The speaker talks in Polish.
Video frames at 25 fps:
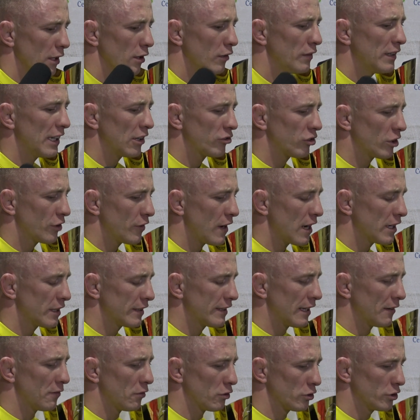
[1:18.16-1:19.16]
no, widzę, że twardy
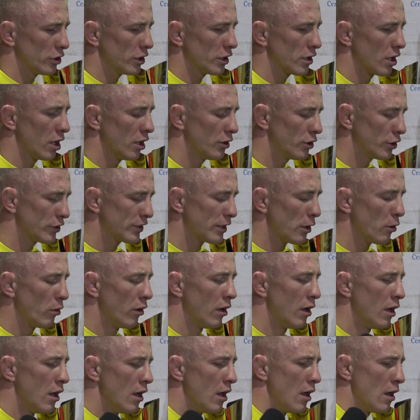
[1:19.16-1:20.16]
zawodnik dostał
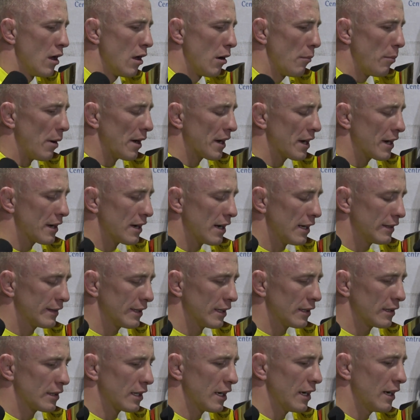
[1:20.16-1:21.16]
parę
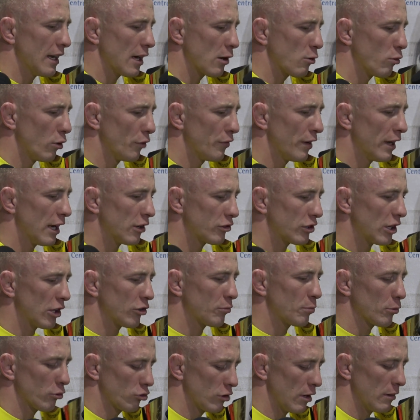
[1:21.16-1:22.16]
razy tyle na głowę, a że
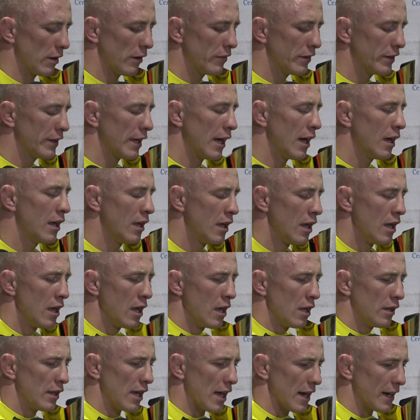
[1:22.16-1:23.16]
aż poczułem nawet na,
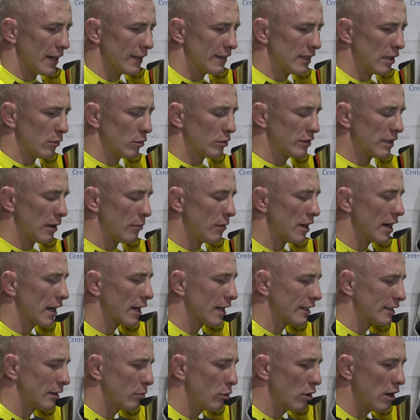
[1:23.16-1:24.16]
na ręce, bo mi sama
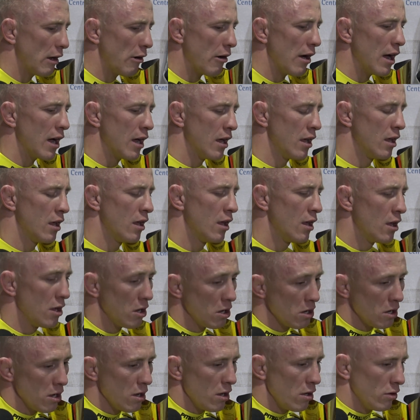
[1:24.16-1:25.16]
ręka zabolała.
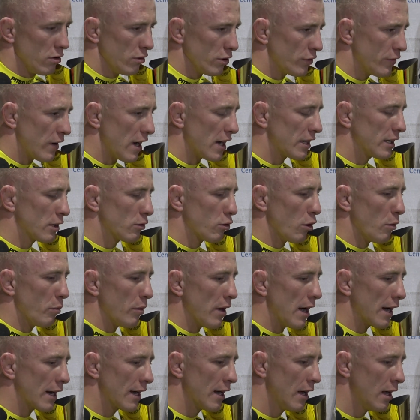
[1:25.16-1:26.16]
No twardy
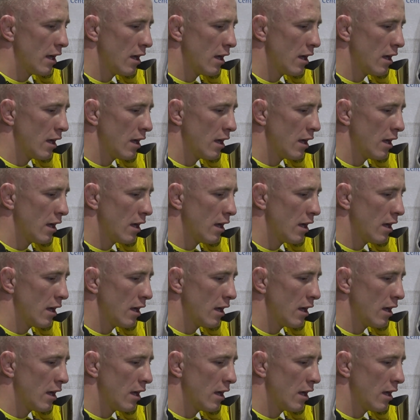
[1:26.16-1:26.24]
chłopak.